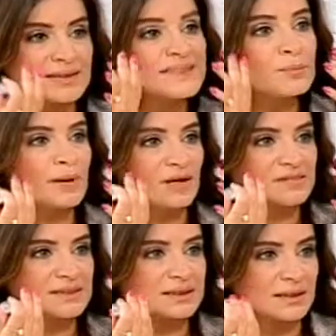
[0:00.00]
دي
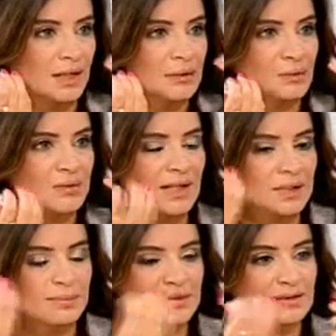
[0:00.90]
بافس العيون
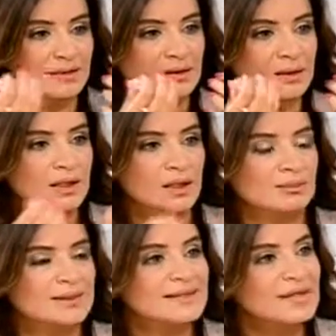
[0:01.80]
يعني بت
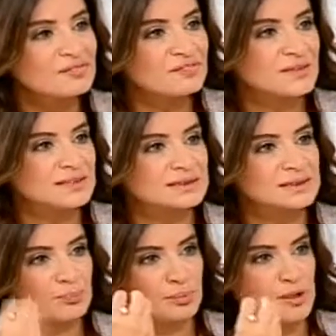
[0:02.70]
بتنفس
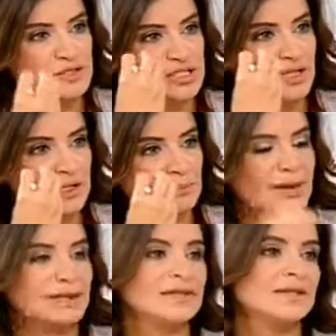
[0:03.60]
البوش يلي
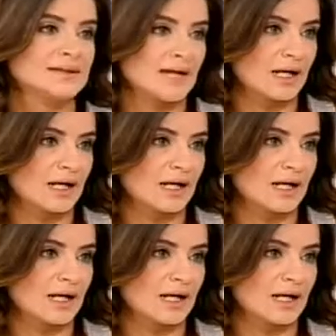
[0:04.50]
مبينين